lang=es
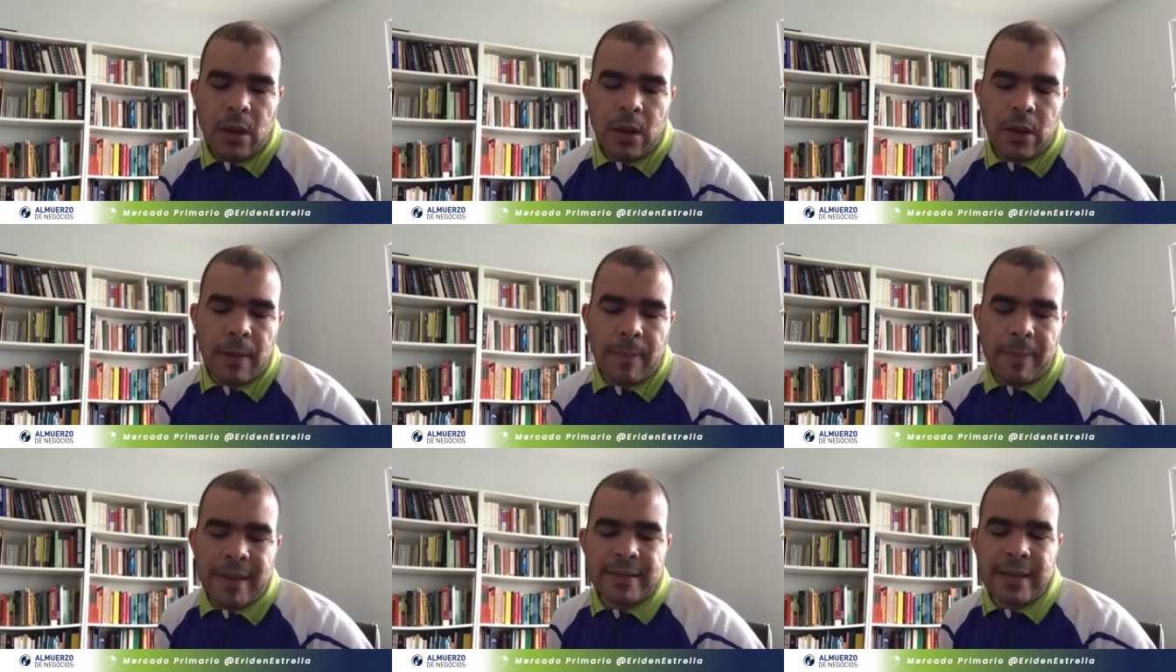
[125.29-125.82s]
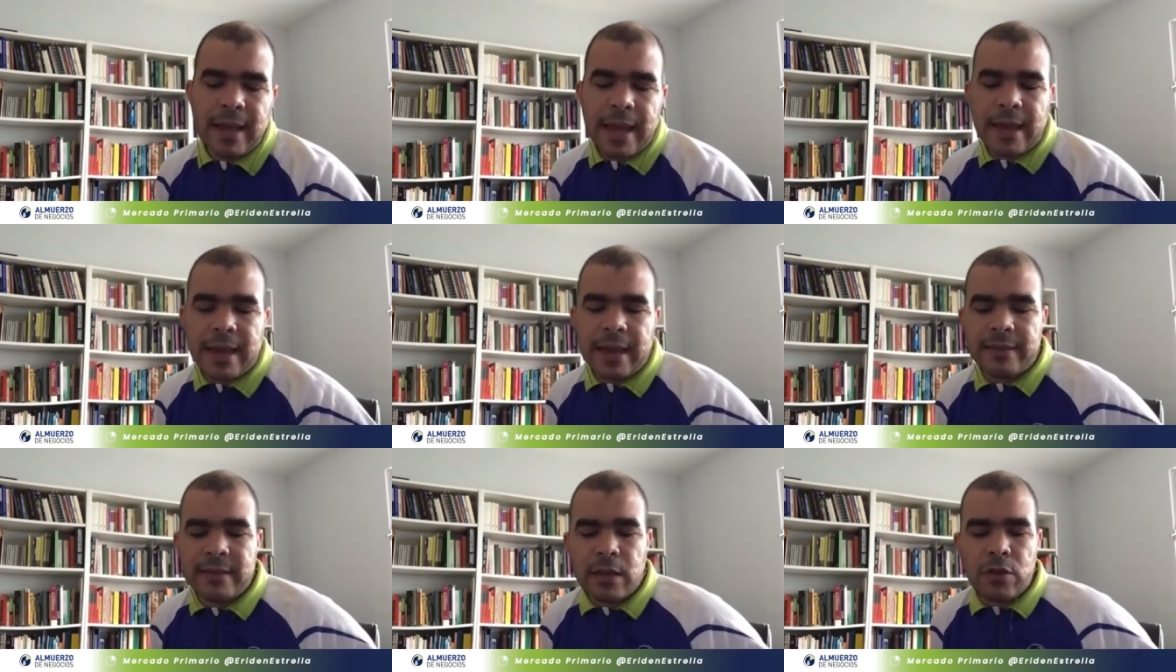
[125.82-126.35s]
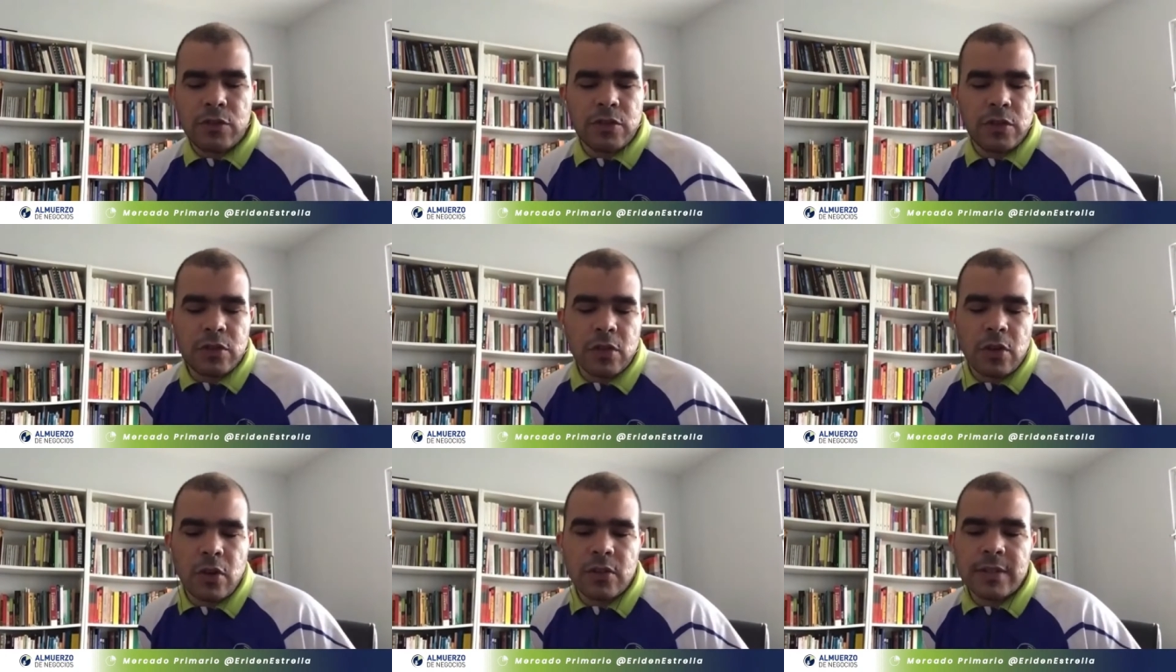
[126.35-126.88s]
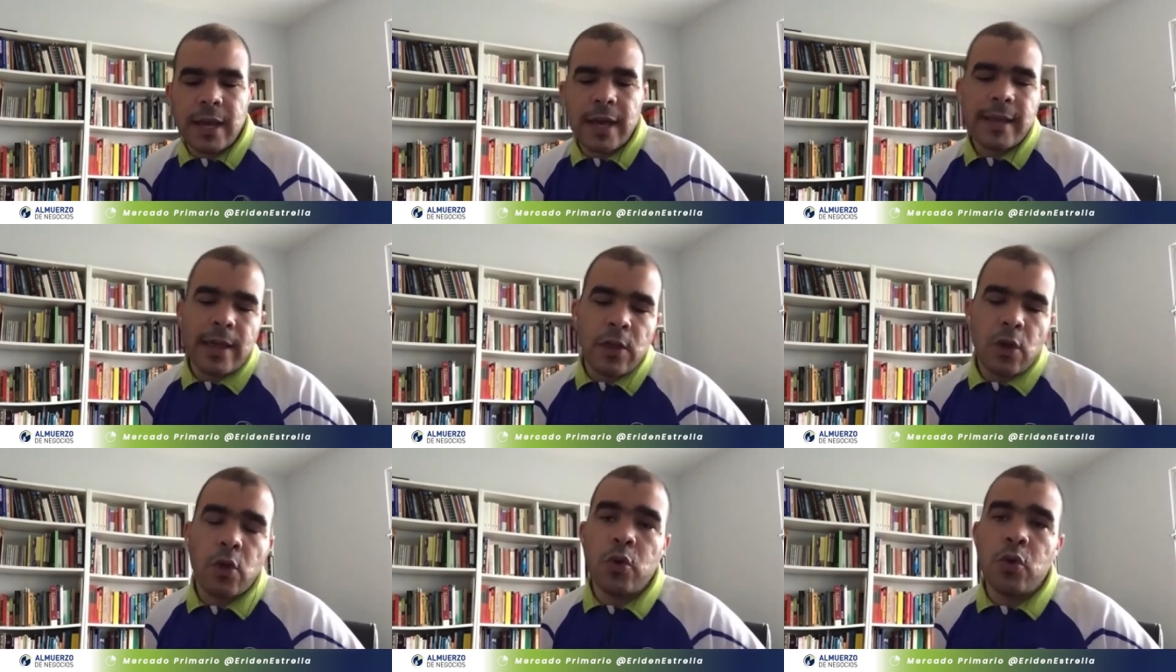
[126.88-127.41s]
Lo que pasa es que si a nosotros nos ha
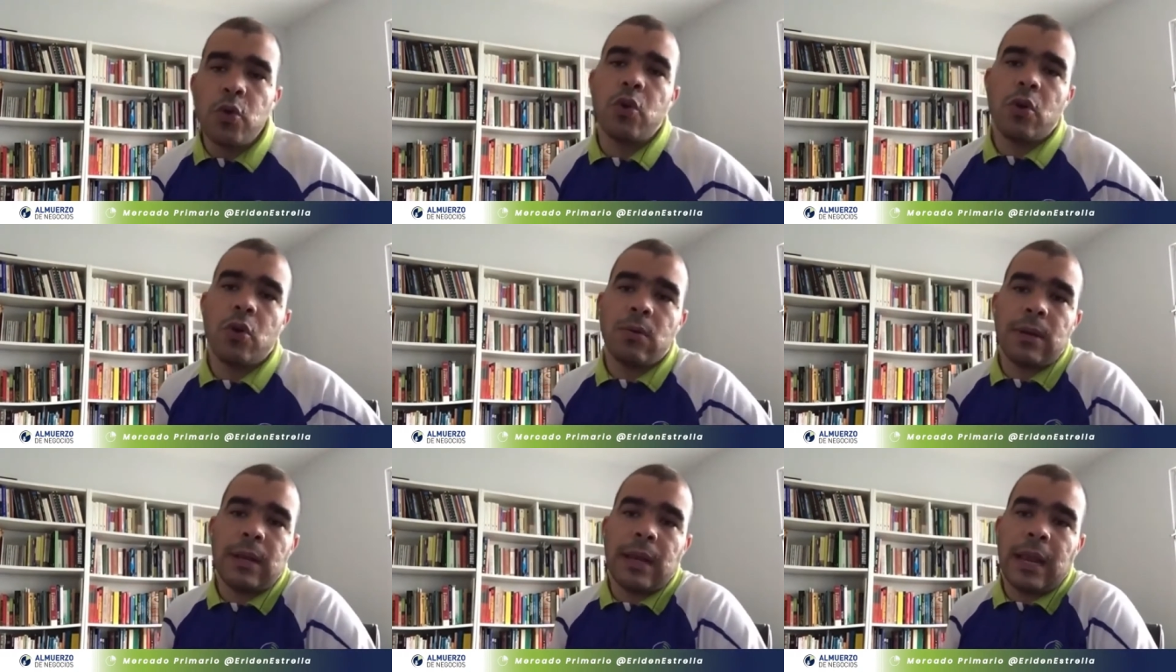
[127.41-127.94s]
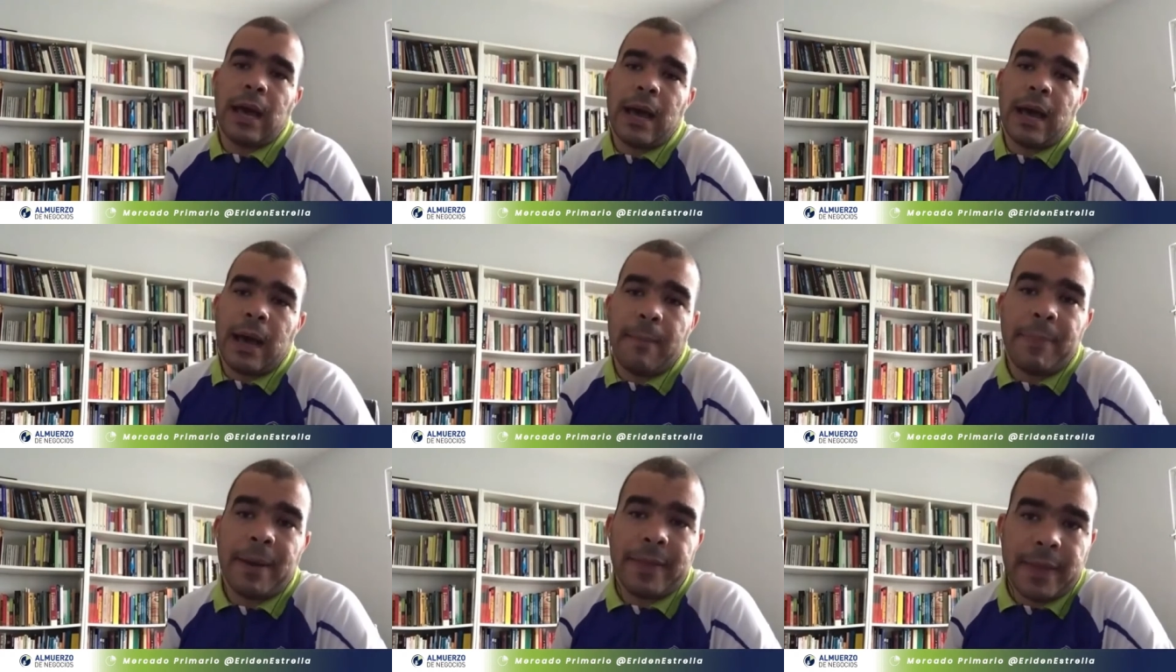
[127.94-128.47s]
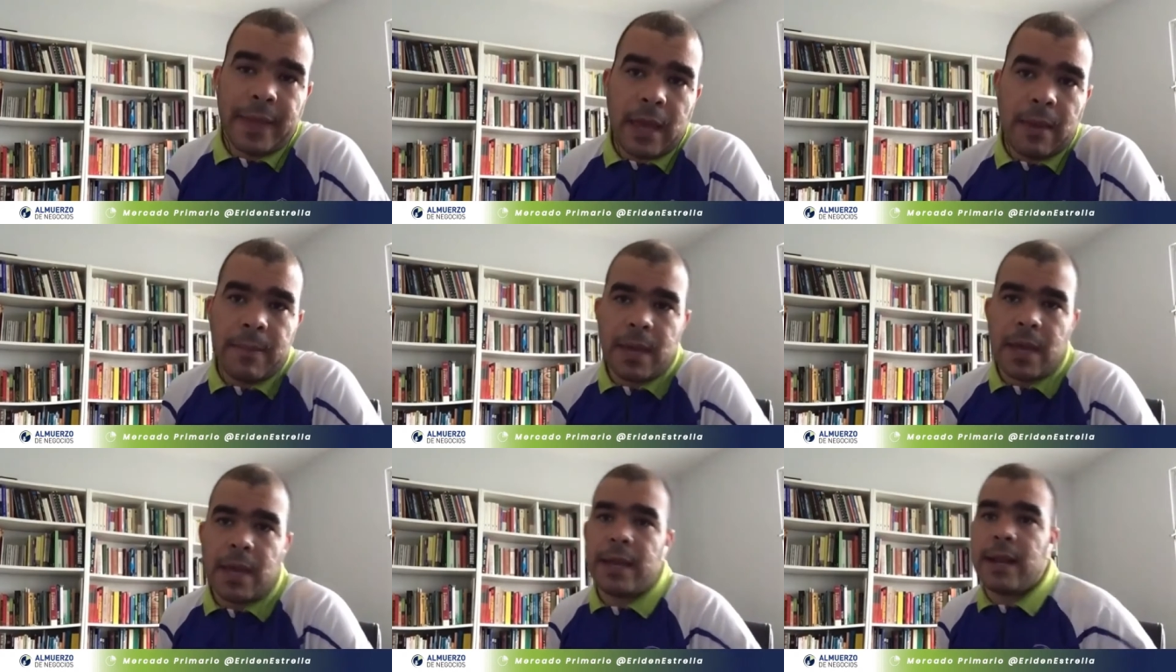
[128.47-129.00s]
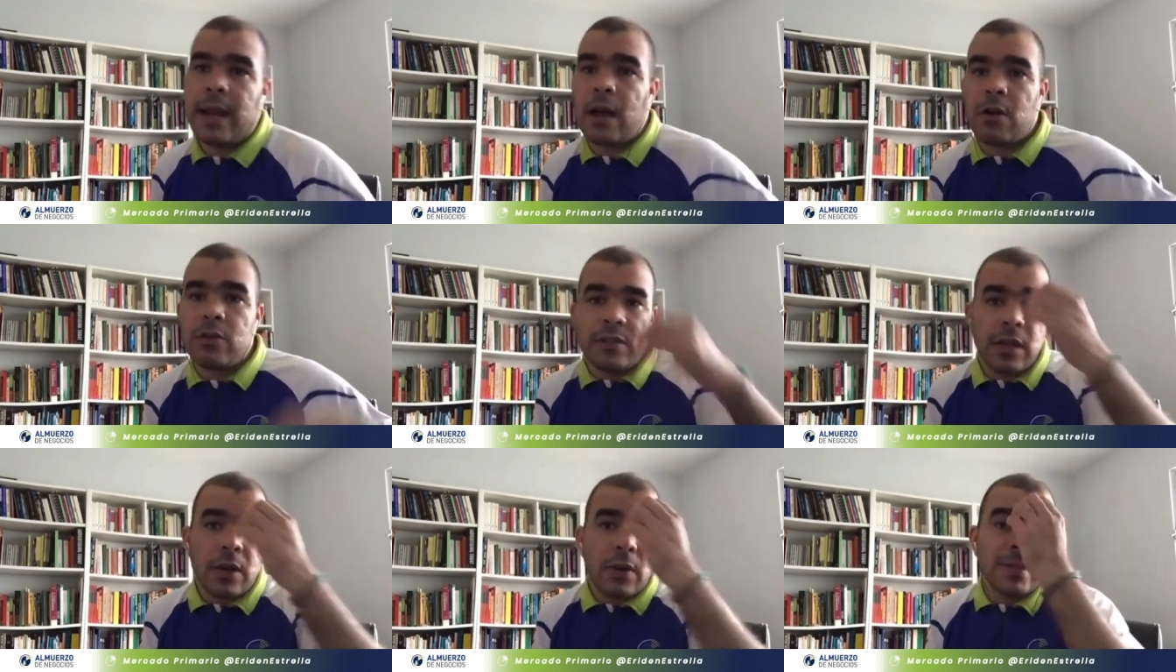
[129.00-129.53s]
dado duro la pandemia y las
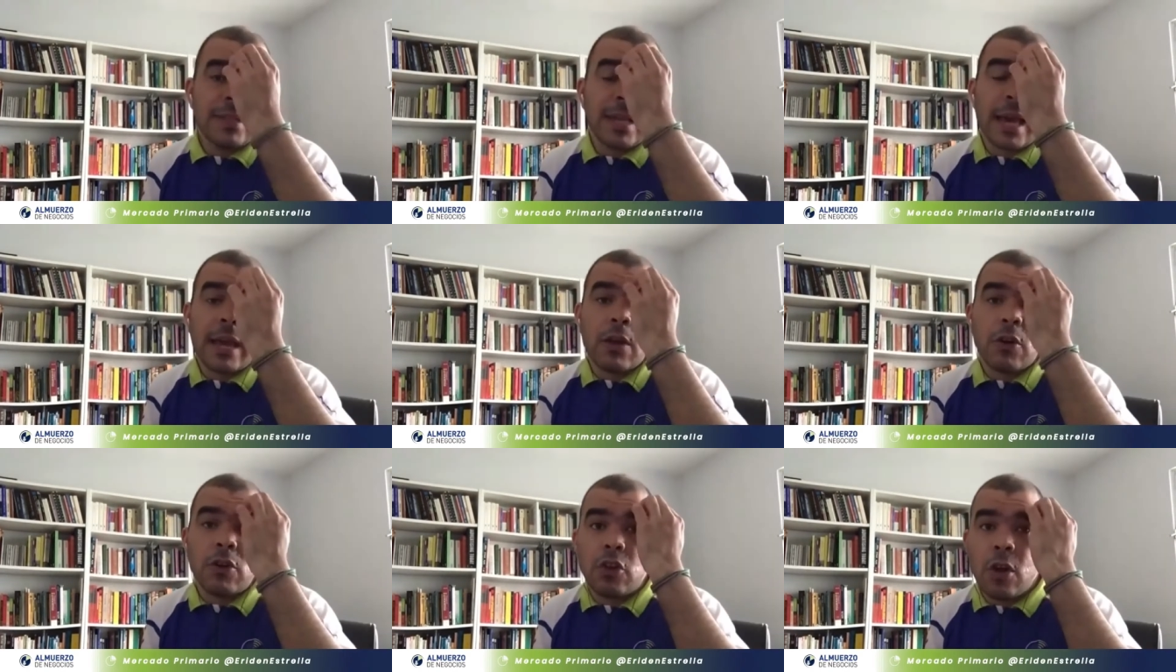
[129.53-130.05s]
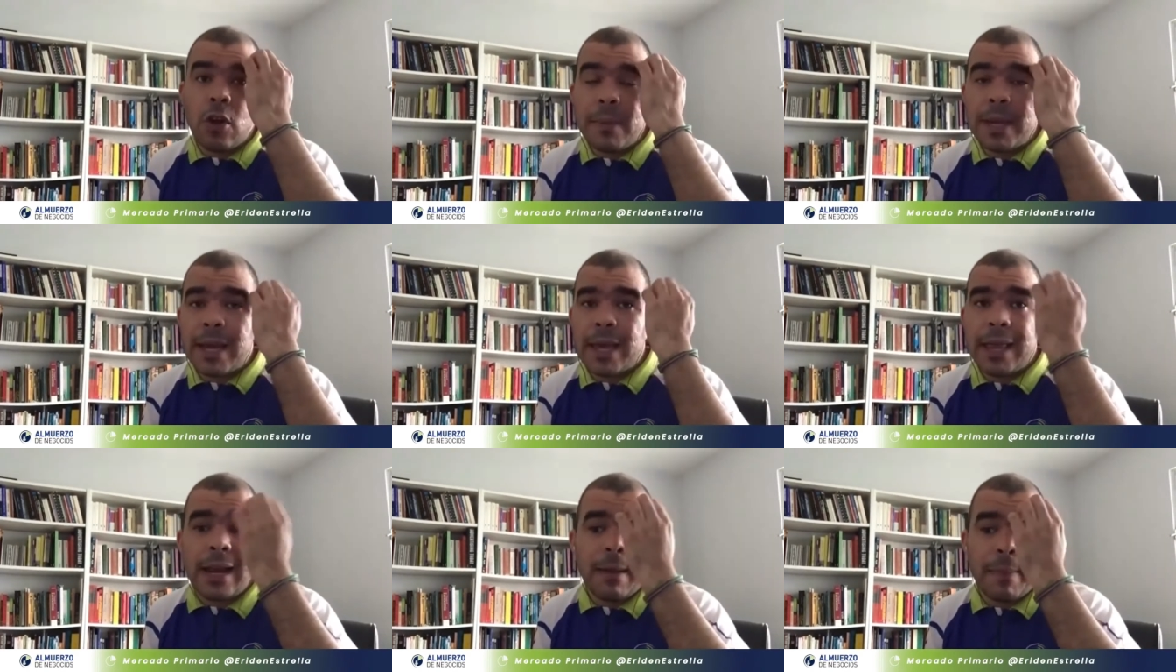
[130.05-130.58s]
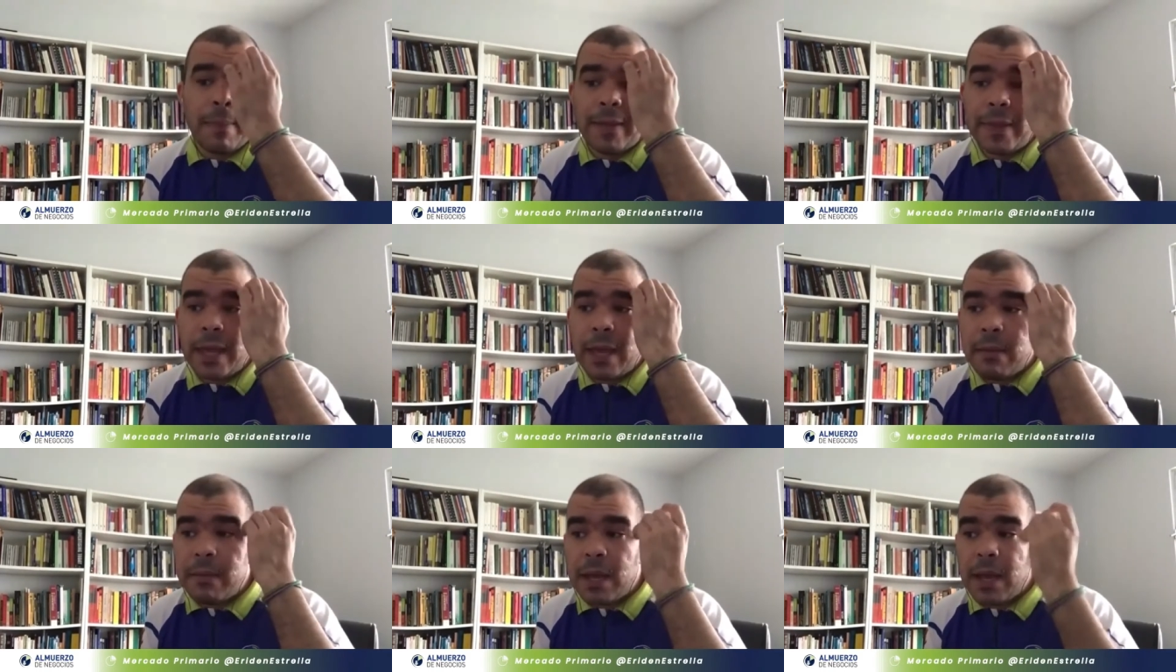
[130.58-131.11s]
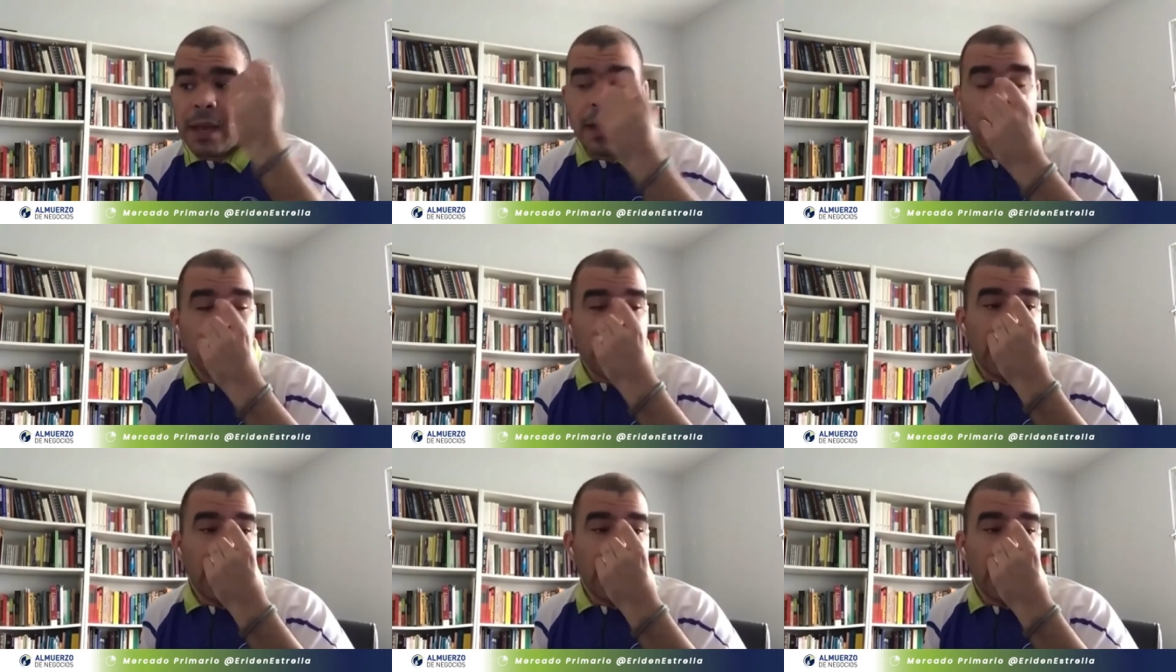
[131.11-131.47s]
consecuencias económicas de la pandemia,